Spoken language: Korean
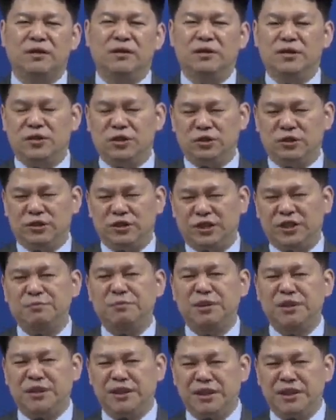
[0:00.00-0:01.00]

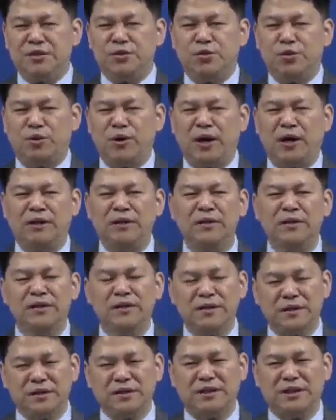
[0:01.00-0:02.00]
12일 아, 동안
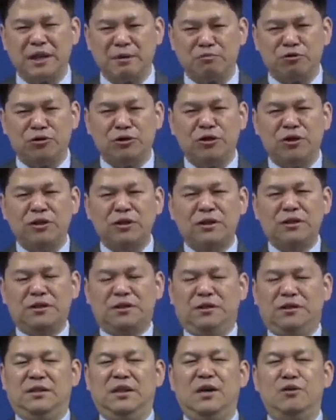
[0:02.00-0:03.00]
예물을
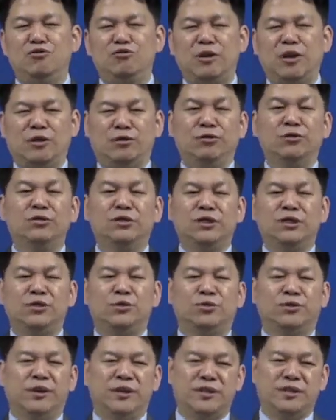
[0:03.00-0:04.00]
하루하루
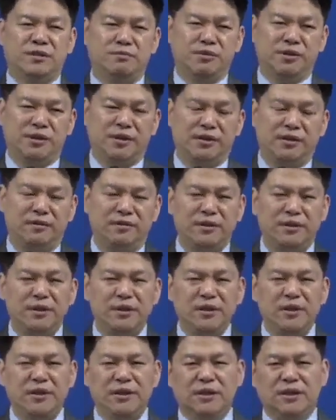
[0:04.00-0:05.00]
드리도록 되어 있습니다.
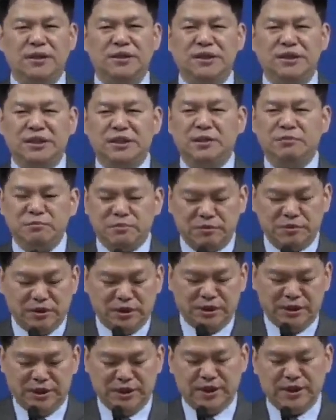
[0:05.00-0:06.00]
그러니까 지금
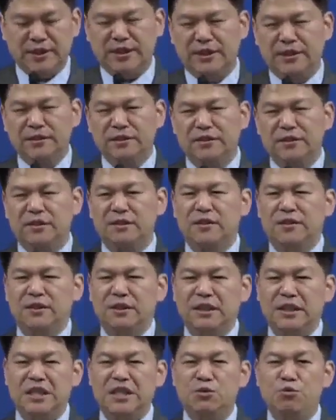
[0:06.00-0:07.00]
이야기는
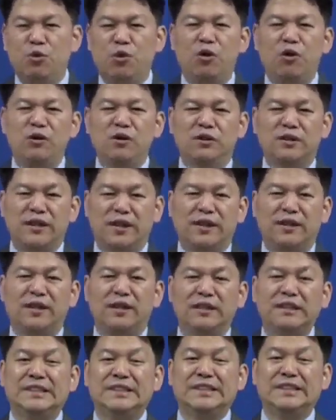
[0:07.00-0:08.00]
2월
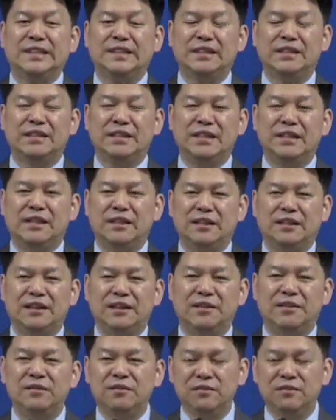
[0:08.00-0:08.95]
달에 진행되는 이야기예요.